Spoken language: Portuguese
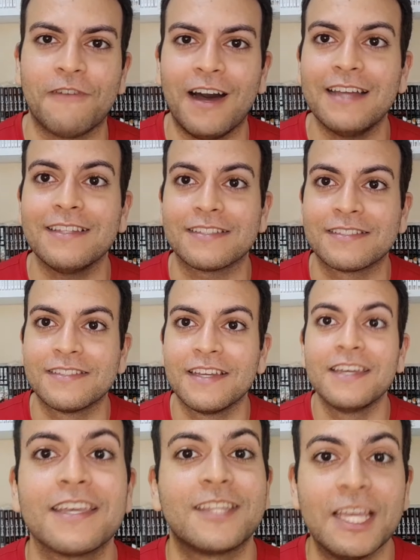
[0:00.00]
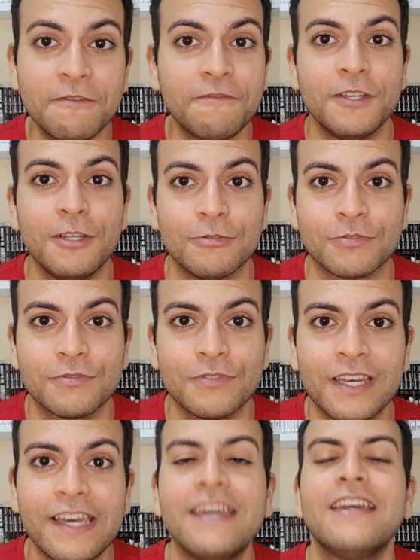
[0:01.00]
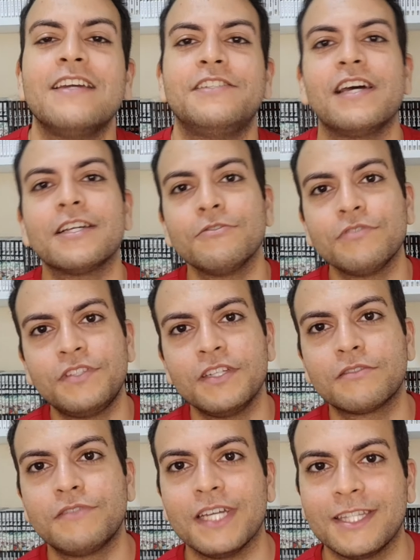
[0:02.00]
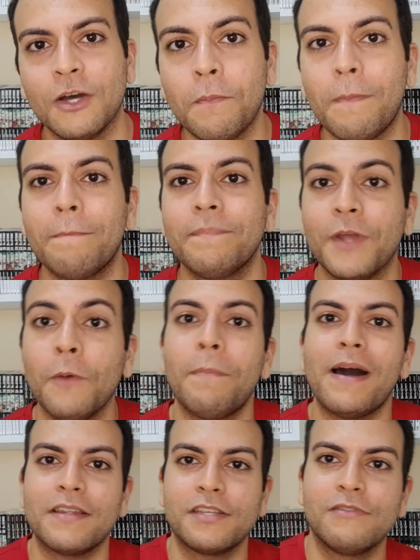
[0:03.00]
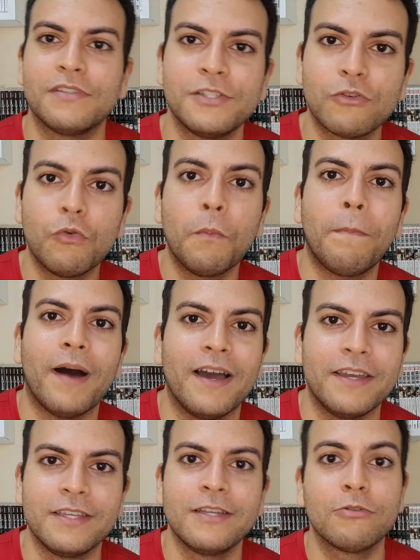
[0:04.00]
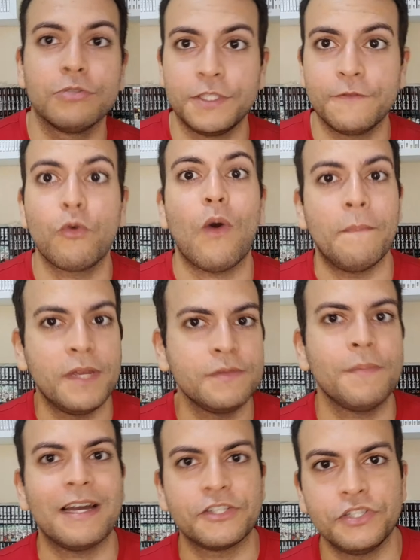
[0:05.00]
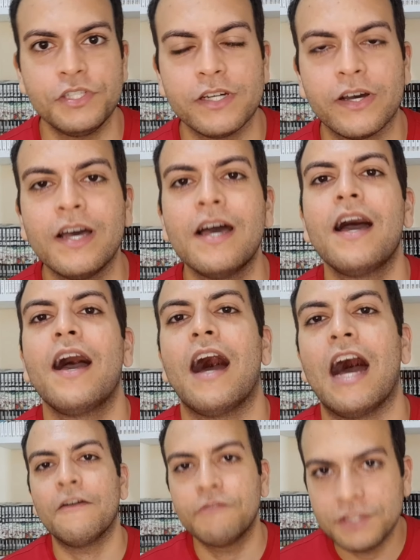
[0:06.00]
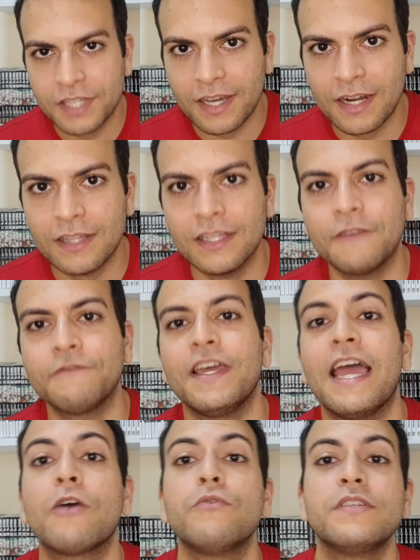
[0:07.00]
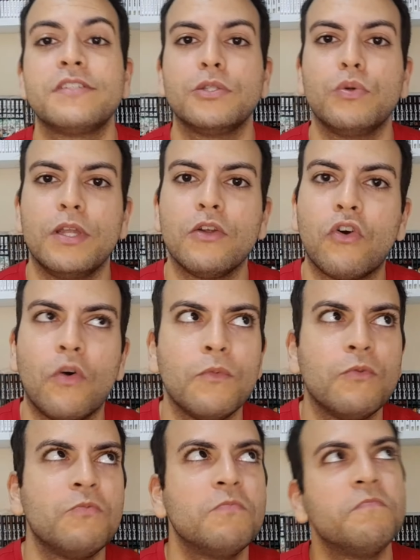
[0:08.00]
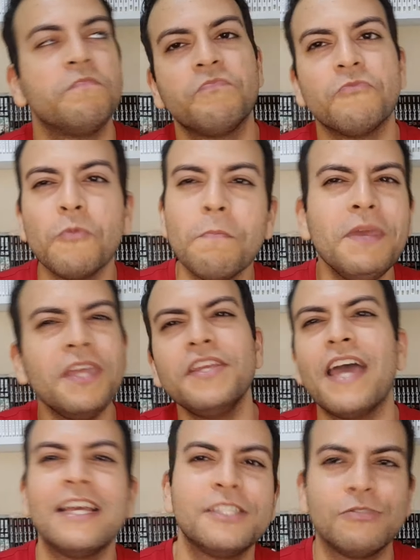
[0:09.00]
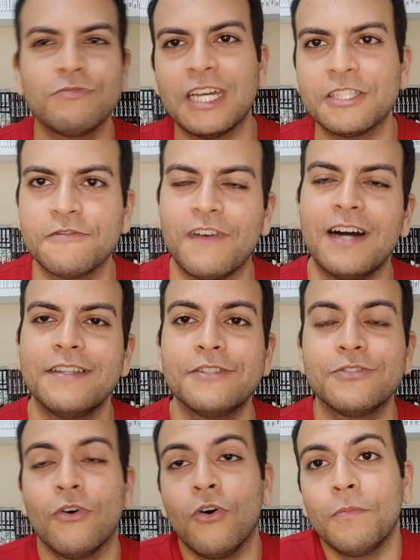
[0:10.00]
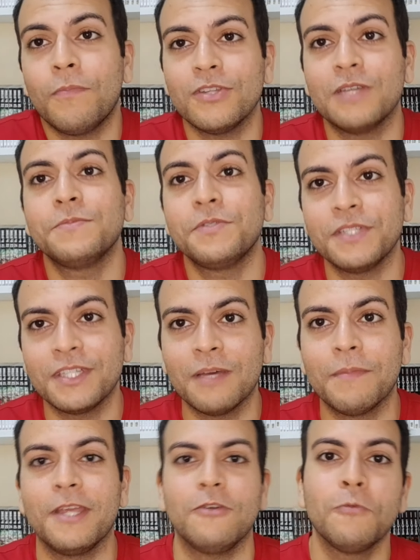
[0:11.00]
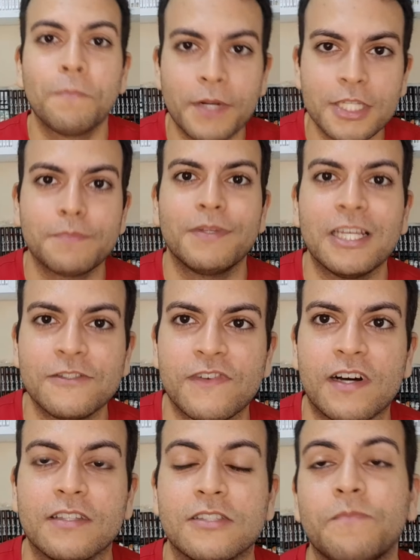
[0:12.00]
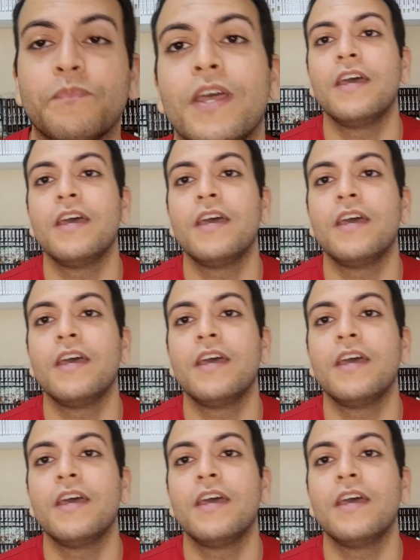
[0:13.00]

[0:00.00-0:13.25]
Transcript: fadas que tem filhos. E já que o Six é tão, tão parecido assim com o pai, inclusive com a mesma magia, a Árvore Sagrada deve ter reconhecido ele como um mini reizinho das fadas, ou podemos dizer também um príncipe das fadas.